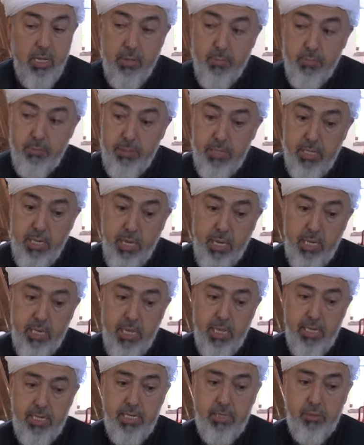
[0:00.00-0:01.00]
Bir de
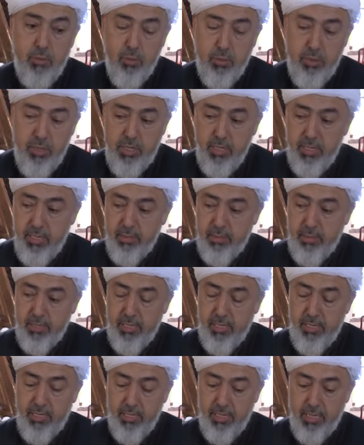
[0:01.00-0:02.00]
Allah Resulü'nün
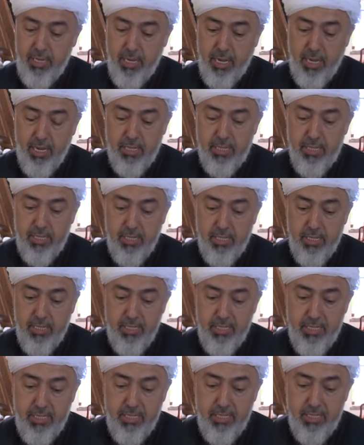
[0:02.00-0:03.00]
e, ha,
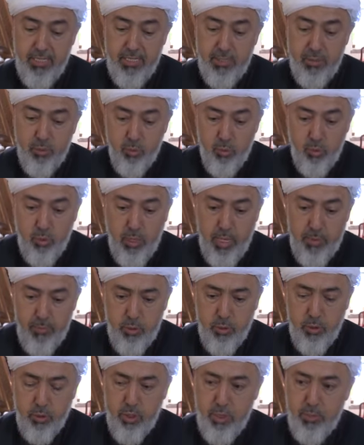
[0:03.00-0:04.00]

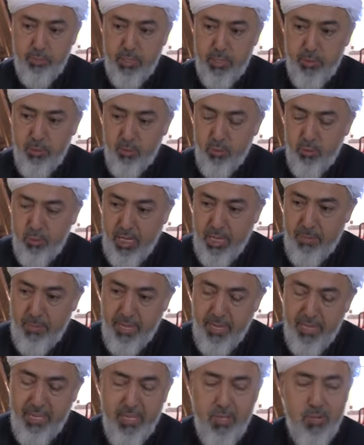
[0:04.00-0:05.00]
uygulamış olduğu bir
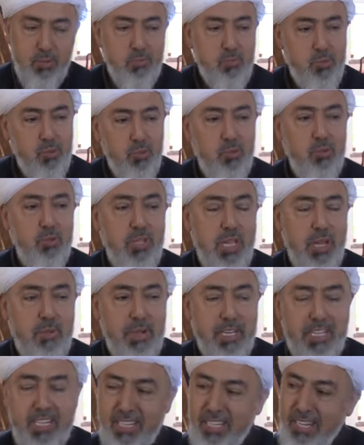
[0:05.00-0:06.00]
uygulama. Bu
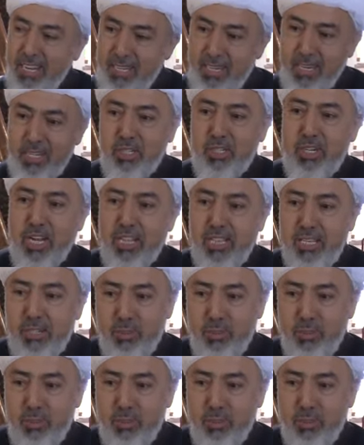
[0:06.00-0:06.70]
uygulamayı da tekrar canlı